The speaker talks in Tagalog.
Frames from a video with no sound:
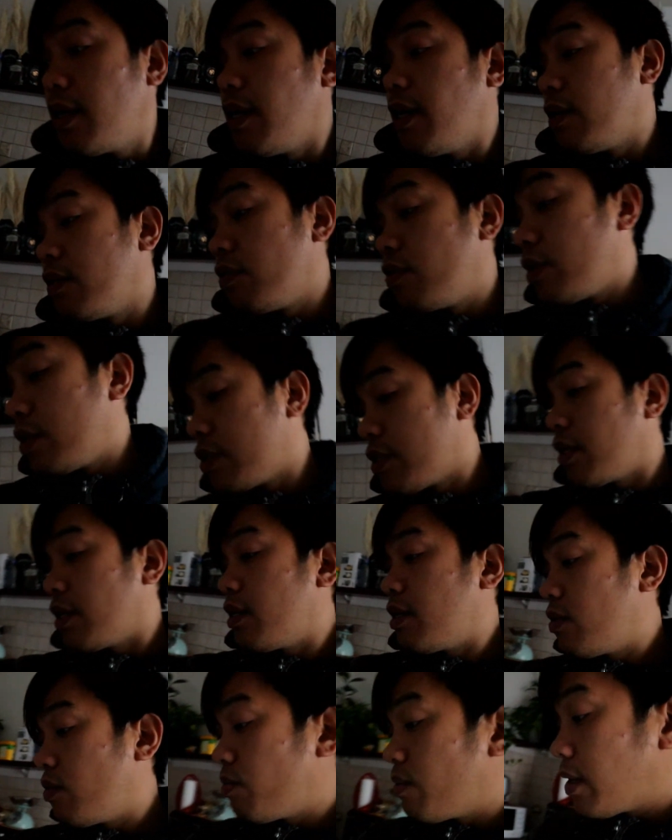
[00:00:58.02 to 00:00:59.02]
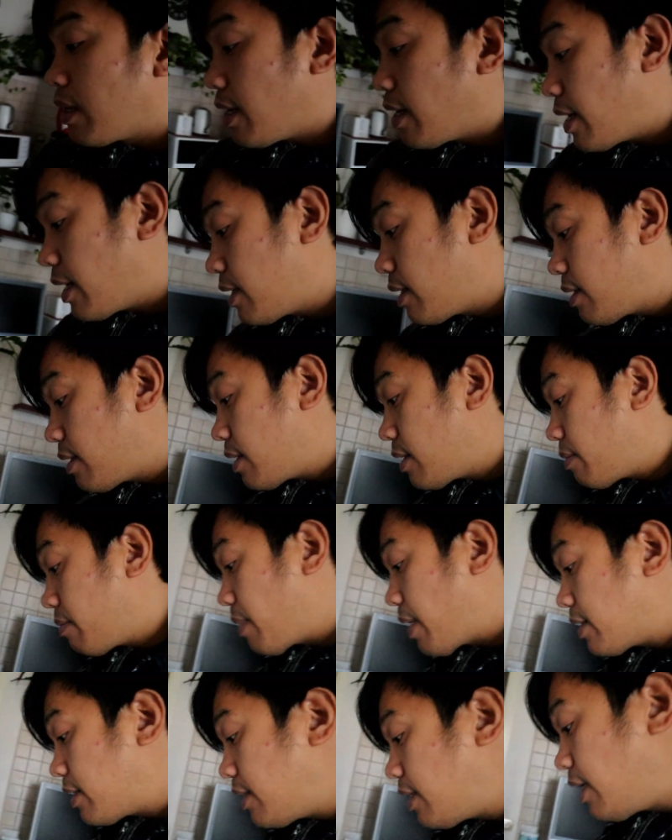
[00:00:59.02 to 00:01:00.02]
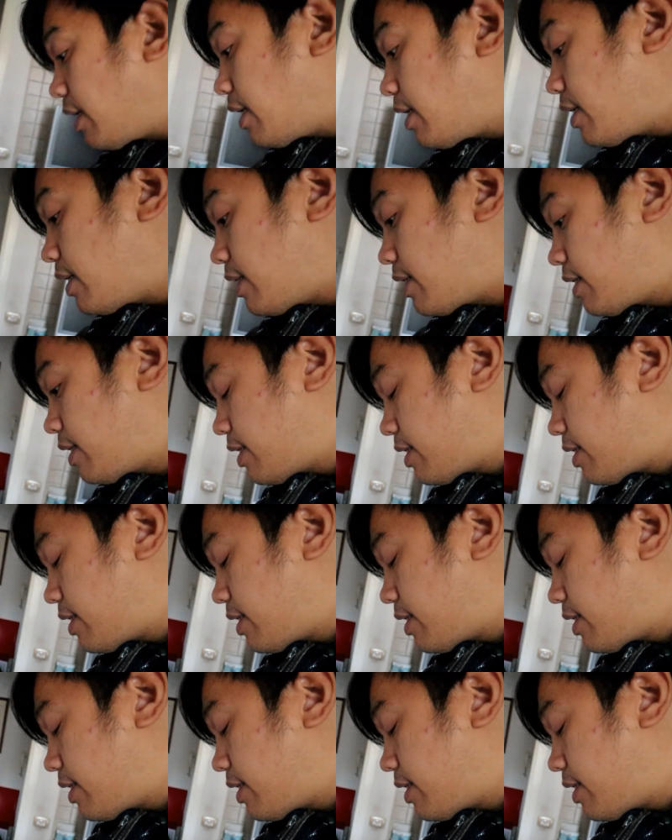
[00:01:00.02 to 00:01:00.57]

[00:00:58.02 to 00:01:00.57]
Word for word: ano na siya, umagahan. Basti!